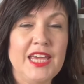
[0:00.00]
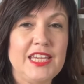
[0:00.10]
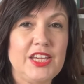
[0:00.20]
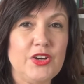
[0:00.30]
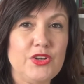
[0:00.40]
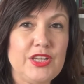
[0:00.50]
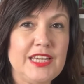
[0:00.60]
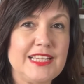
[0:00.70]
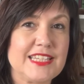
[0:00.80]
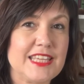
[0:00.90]
Y hoy
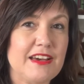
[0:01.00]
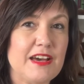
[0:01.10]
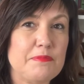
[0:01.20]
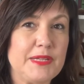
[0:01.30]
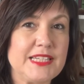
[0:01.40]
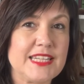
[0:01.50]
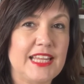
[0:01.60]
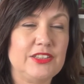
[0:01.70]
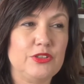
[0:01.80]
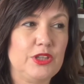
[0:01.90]
estaba
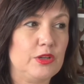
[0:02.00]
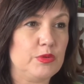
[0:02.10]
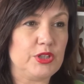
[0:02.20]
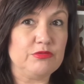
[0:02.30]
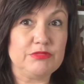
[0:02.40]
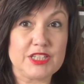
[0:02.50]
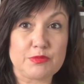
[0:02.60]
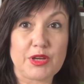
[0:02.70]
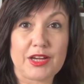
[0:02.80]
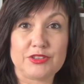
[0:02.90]
pensando, digo, bueno, les
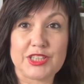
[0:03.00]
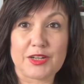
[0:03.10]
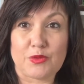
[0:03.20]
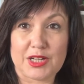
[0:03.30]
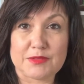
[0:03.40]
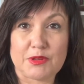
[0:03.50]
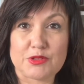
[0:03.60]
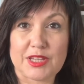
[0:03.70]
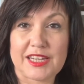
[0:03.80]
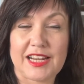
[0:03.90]
voy a contar cuáles me
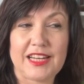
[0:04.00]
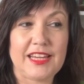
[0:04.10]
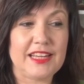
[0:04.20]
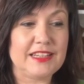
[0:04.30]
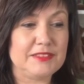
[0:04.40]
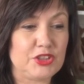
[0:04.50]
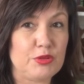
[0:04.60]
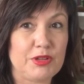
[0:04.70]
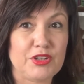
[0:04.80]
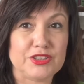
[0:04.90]
gustaría leer.
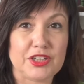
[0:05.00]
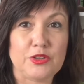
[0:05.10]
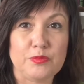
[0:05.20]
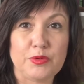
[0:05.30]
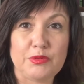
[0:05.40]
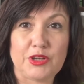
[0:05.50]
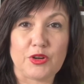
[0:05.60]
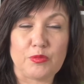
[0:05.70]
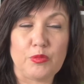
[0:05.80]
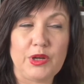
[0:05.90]
Yo veo que tengo un
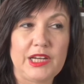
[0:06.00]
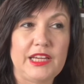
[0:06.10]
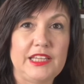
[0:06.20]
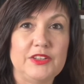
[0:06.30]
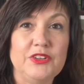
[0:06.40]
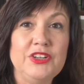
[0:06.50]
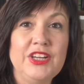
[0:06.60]
público muy leído,